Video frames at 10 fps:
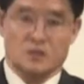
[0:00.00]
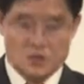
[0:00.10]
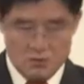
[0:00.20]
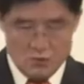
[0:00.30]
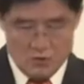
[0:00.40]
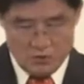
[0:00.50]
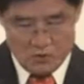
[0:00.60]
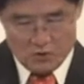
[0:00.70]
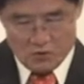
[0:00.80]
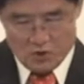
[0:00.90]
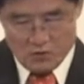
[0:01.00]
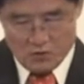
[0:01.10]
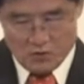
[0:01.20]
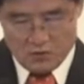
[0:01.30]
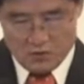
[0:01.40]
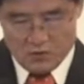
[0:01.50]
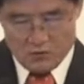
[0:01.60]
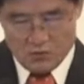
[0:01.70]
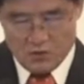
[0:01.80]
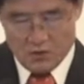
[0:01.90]
거물 비유는 천국이 어떤
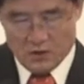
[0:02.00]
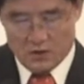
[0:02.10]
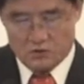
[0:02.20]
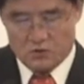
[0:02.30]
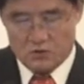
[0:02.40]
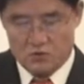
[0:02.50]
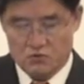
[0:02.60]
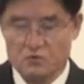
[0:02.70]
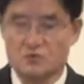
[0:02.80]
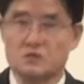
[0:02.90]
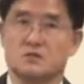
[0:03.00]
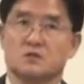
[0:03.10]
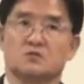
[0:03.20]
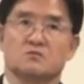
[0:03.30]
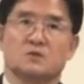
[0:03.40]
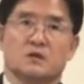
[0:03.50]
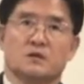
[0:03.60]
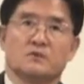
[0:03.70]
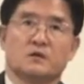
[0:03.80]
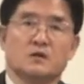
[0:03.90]
점을 우리에게 가르쳐 주는
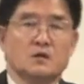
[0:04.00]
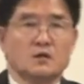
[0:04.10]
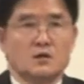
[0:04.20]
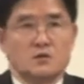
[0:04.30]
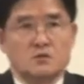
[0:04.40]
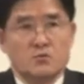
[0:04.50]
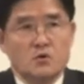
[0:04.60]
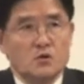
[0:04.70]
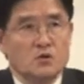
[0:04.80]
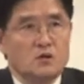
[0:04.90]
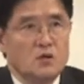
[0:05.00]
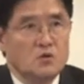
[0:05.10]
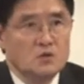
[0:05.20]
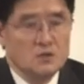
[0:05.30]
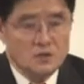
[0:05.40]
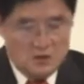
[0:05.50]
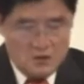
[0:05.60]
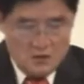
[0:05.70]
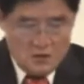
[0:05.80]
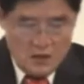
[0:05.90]
것이겠습니까? 언뜻 보기에는 내용이
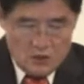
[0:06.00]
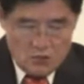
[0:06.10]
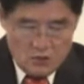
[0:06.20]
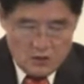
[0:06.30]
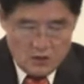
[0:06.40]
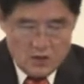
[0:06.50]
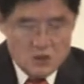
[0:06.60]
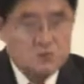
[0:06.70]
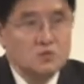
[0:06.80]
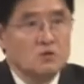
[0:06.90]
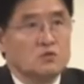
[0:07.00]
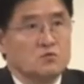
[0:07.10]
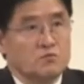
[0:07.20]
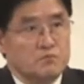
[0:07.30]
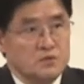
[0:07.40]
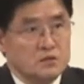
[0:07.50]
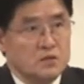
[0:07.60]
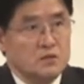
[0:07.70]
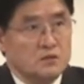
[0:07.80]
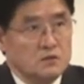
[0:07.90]
알곡과 가라지 비유와 아주
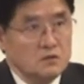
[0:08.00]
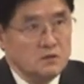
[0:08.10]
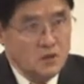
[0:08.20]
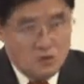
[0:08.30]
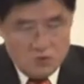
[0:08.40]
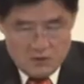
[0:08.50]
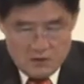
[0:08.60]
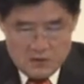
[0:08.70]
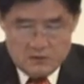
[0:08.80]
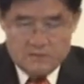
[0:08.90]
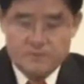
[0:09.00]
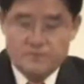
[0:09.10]
비슷한 내용입니다.